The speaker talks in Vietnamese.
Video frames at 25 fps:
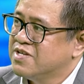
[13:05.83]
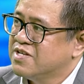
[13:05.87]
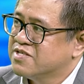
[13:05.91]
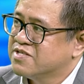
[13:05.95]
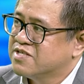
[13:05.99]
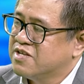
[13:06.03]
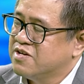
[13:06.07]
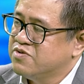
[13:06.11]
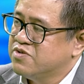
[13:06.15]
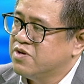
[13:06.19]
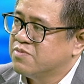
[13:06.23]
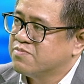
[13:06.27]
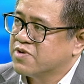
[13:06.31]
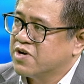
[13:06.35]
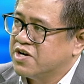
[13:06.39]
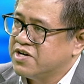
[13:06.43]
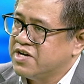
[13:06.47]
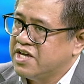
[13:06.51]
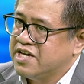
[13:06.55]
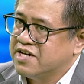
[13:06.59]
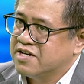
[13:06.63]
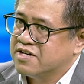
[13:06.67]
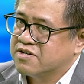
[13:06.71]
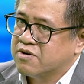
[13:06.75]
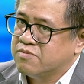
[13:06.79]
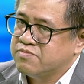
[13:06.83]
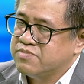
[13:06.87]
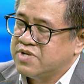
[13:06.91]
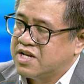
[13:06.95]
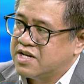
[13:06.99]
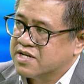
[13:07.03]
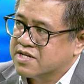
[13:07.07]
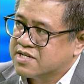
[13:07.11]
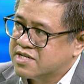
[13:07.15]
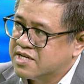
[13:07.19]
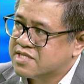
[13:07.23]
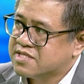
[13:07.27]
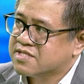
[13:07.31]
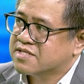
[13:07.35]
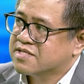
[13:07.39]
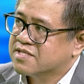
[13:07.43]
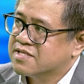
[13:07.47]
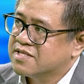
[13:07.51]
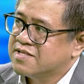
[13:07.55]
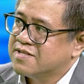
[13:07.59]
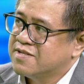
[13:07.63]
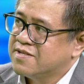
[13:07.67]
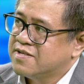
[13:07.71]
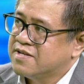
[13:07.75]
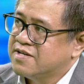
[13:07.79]
tiêu dùng nội địa cũng như là kích
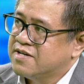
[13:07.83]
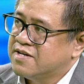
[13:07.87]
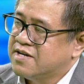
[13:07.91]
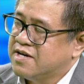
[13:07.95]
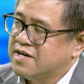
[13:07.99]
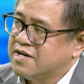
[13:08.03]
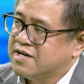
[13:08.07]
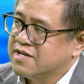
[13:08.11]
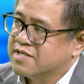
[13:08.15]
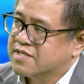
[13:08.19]
à,